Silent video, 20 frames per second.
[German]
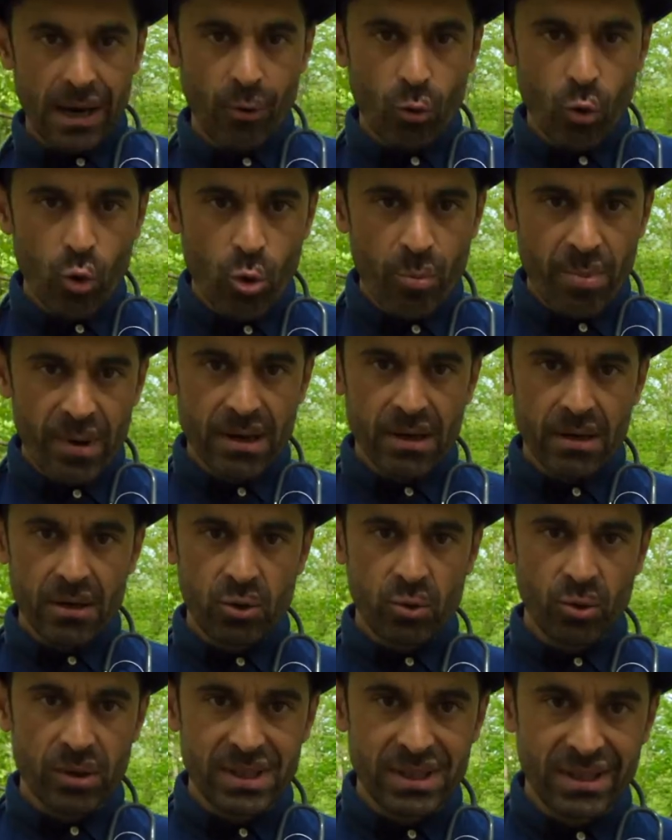erobern,
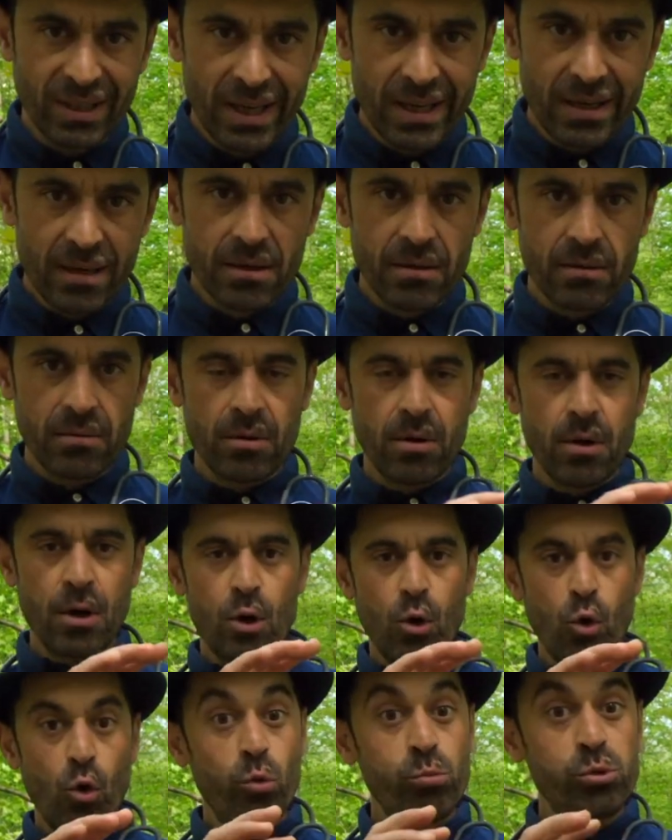durchdringen,
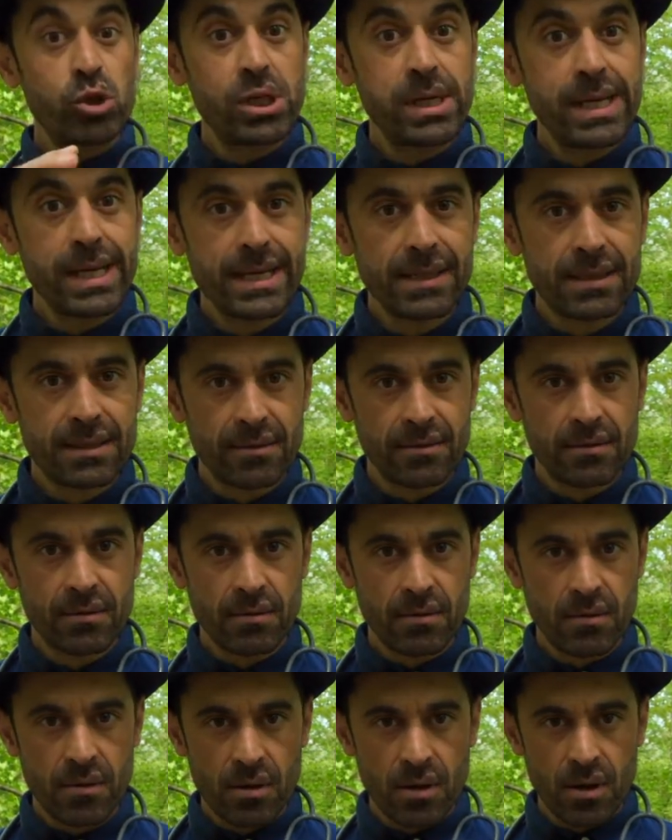umschließen
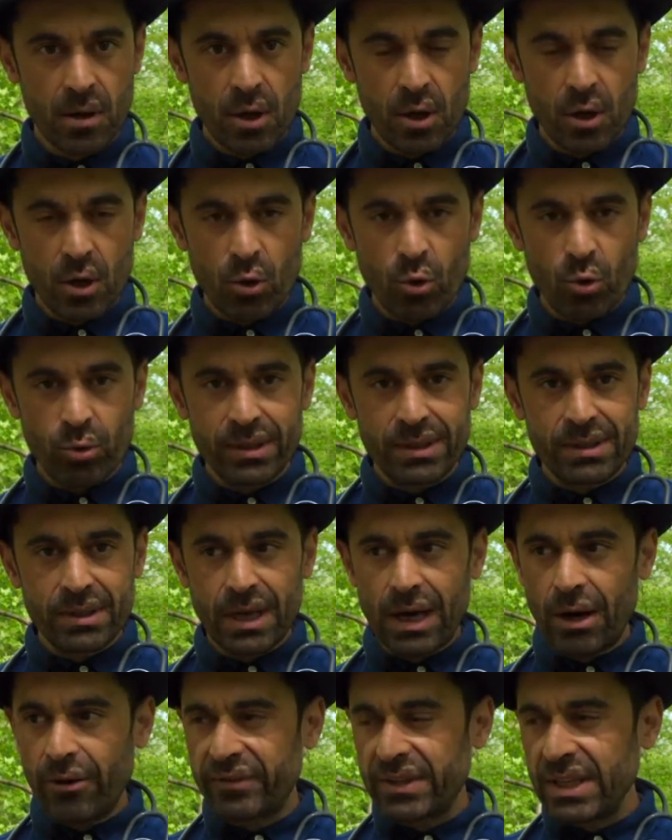
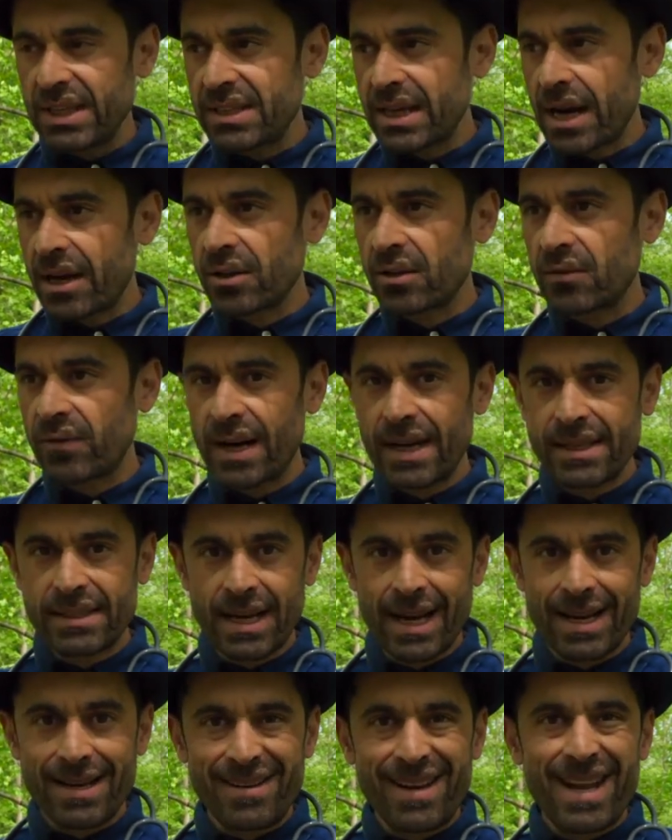und auf diese Art und
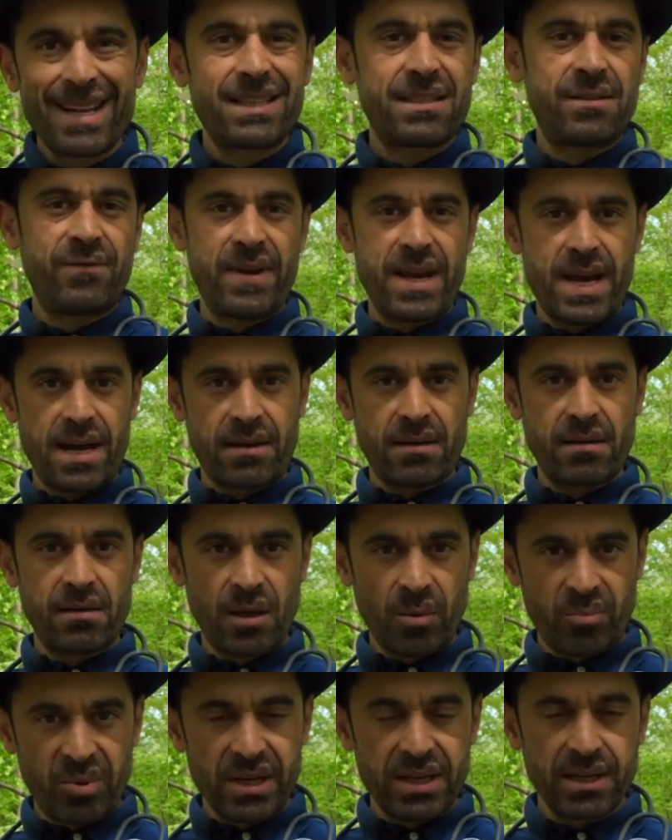Weise ein Netzwerk
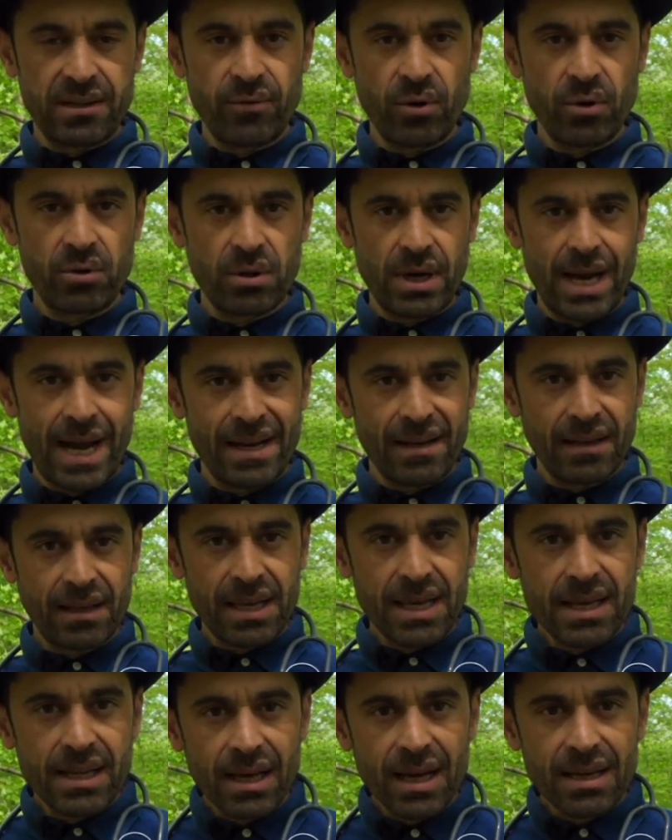gebildet wird, ein
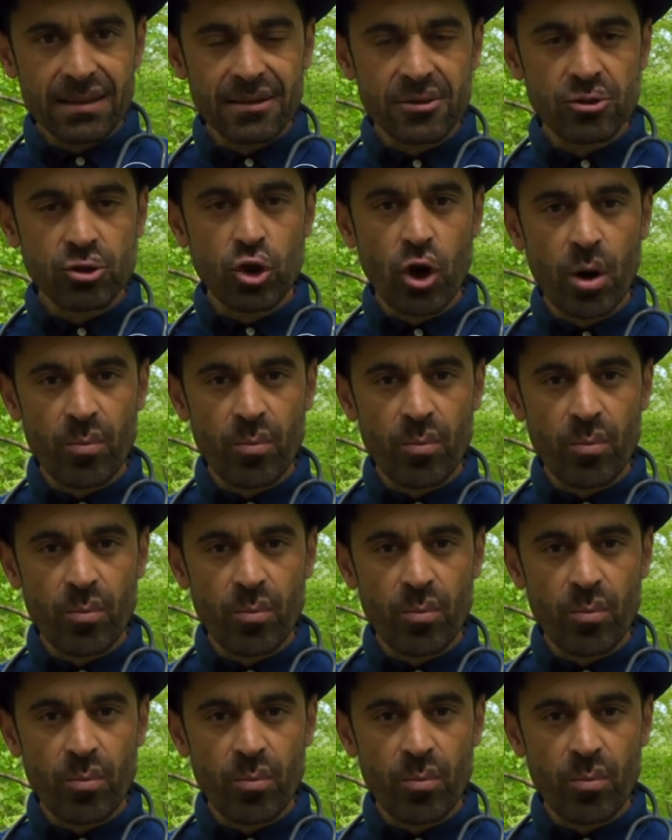regelrechtes